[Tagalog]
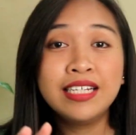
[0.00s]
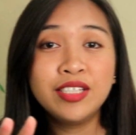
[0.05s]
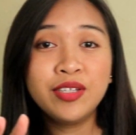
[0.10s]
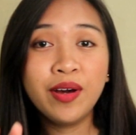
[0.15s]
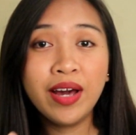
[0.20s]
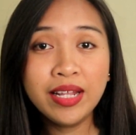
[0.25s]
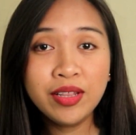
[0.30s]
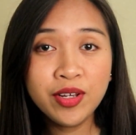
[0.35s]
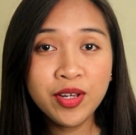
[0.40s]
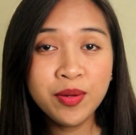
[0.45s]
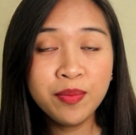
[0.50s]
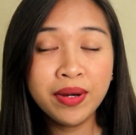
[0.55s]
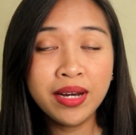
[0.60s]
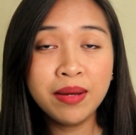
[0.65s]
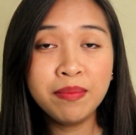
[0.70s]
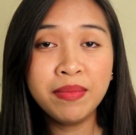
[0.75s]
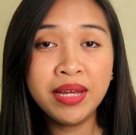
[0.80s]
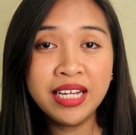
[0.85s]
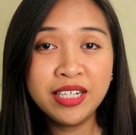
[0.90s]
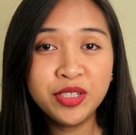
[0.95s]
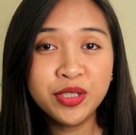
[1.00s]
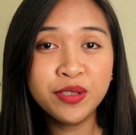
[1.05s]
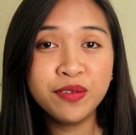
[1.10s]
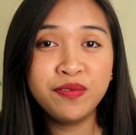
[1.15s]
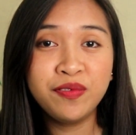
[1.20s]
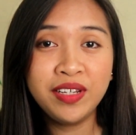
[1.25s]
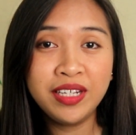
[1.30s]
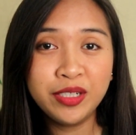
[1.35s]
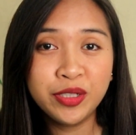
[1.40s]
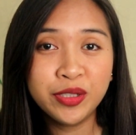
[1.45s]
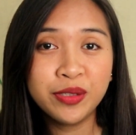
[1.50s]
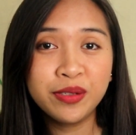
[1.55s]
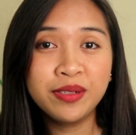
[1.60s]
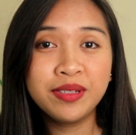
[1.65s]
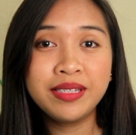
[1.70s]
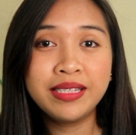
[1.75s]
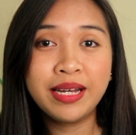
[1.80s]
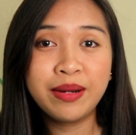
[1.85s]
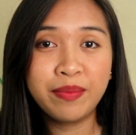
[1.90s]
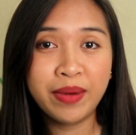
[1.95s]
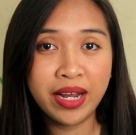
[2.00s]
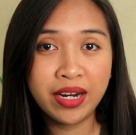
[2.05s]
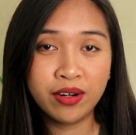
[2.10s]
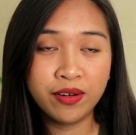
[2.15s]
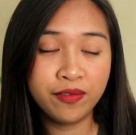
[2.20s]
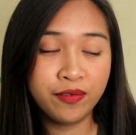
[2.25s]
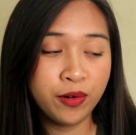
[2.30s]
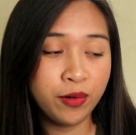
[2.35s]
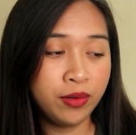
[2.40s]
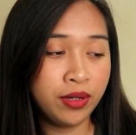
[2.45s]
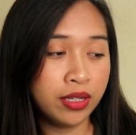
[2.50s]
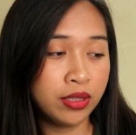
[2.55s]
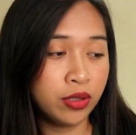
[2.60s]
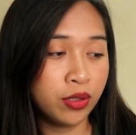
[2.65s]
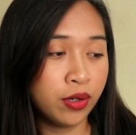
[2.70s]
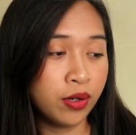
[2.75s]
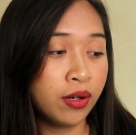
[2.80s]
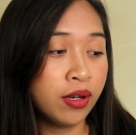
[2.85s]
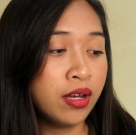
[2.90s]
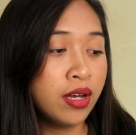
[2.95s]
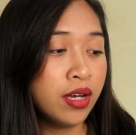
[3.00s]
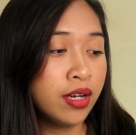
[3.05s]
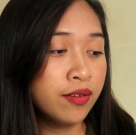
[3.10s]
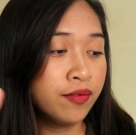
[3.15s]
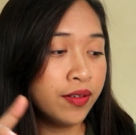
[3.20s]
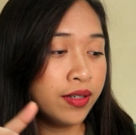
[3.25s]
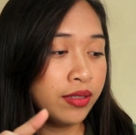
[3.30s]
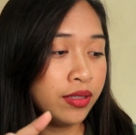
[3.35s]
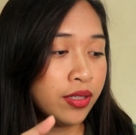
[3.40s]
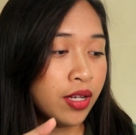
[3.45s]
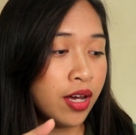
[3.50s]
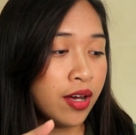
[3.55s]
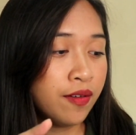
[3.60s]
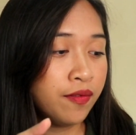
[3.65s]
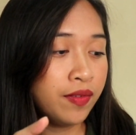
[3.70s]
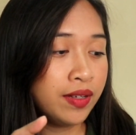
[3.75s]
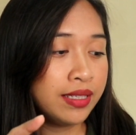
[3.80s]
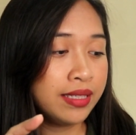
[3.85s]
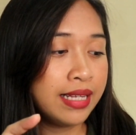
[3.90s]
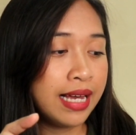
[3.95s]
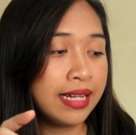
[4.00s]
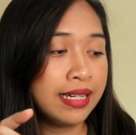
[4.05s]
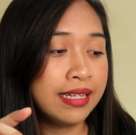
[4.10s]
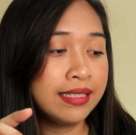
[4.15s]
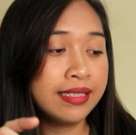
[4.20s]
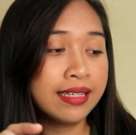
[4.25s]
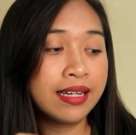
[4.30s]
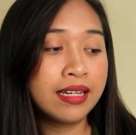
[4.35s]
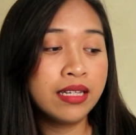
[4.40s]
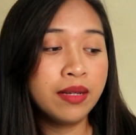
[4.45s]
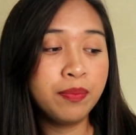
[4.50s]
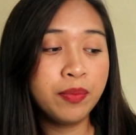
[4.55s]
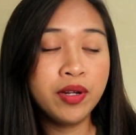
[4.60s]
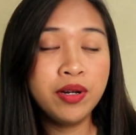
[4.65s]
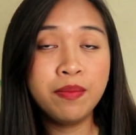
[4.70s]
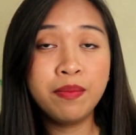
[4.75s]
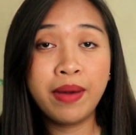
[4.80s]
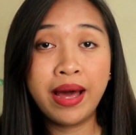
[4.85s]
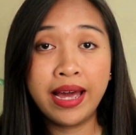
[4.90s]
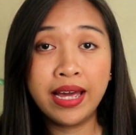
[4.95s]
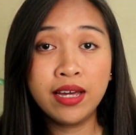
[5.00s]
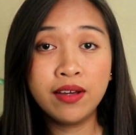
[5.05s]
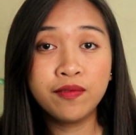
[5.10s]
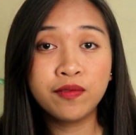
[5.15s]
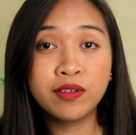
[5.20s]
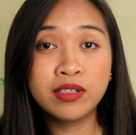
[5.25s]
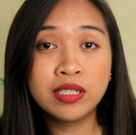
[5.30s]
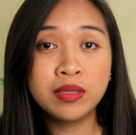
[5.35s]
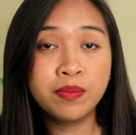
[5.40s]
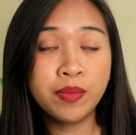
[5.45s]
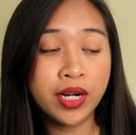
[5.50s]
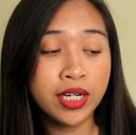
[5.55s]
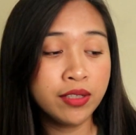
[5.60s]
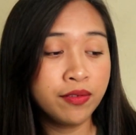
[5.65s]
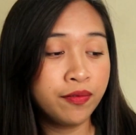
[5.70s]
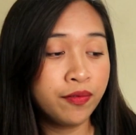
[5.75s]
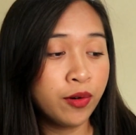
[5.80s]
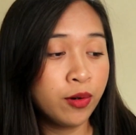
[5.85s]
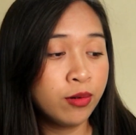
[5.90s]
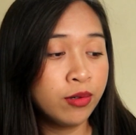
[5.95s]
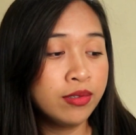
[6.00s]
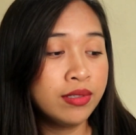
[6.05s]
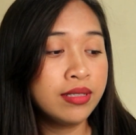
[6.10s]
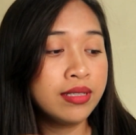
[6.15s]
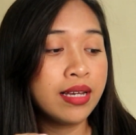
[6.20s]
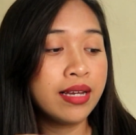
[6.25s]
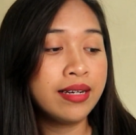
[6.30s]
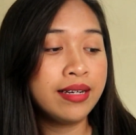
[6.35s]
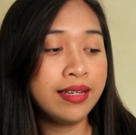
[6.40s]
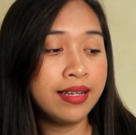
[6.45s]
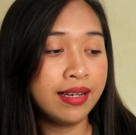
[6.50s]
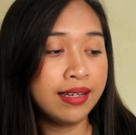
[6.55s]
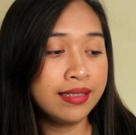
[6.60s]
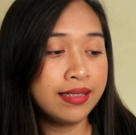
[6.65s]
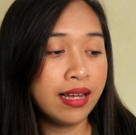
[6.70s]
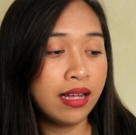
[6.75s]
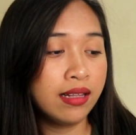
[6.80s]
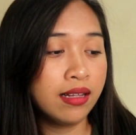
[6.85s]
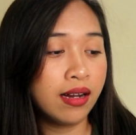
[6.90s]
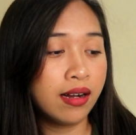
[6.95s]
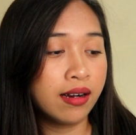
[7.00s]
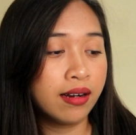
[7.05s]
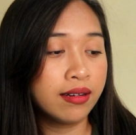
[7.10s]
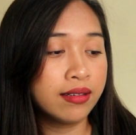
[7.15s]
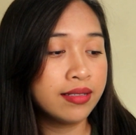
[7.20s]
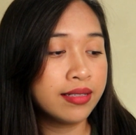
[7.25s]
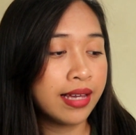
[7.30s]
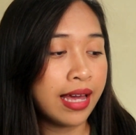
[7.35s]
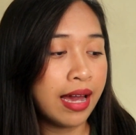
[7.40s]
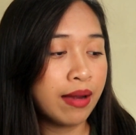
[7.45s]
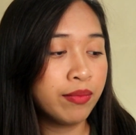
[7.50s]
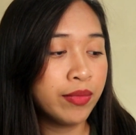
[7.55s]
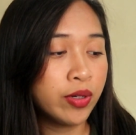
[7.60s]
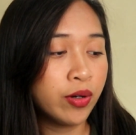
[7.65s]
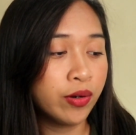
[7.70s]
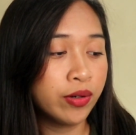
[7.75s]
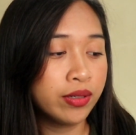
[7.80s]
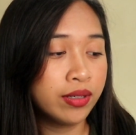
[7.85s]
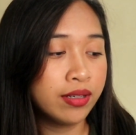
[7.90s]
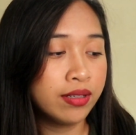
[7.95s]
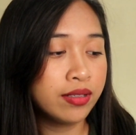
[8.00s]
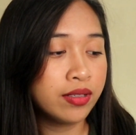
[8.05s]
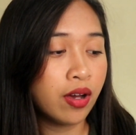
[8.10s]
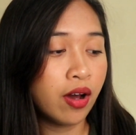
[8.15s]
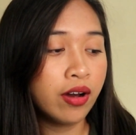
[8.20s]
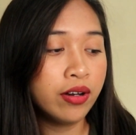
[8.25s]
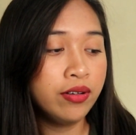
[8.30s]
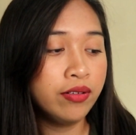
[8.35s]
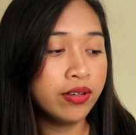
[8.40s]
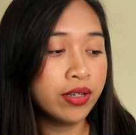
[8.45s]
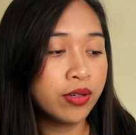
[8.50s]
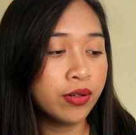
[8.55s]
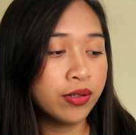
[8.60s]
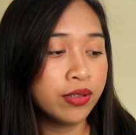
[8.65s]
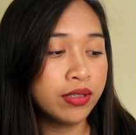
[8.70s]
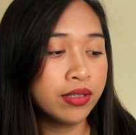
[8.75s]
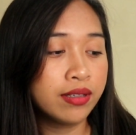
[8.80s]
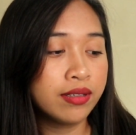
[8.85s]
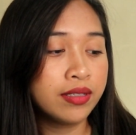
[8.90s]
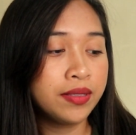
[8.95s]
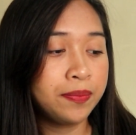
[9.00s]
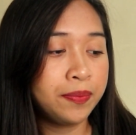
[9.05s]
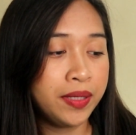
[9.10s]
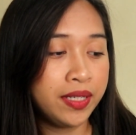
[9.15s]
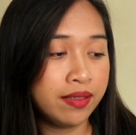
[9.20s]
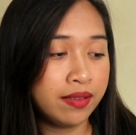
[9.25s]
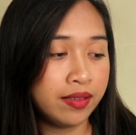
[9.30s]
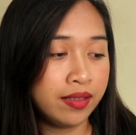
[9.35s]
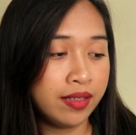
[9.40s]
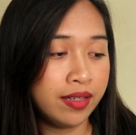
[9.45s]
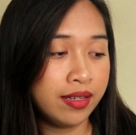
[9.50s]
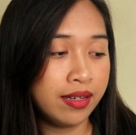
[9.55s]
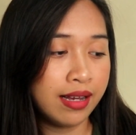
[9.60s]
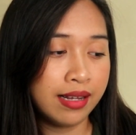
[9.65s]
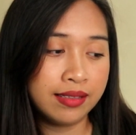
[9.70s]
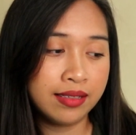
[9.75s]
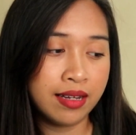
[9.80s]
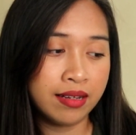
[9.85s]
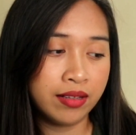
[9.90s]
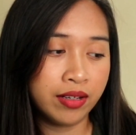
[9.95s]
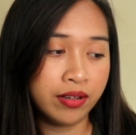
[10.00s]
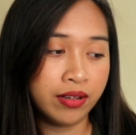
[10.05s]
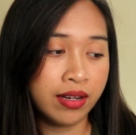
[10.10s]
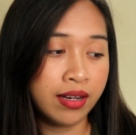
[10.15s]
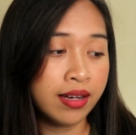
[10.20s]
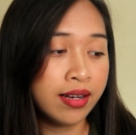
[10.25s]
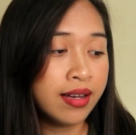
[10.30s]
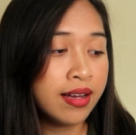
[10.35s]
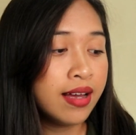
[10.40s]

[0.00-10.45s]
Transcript: So, ito yung mga major features ng microphone na to. First off is that it's a clip-on mic for smartphones, DSLRs, camcorders, audio recorders, PC, etc.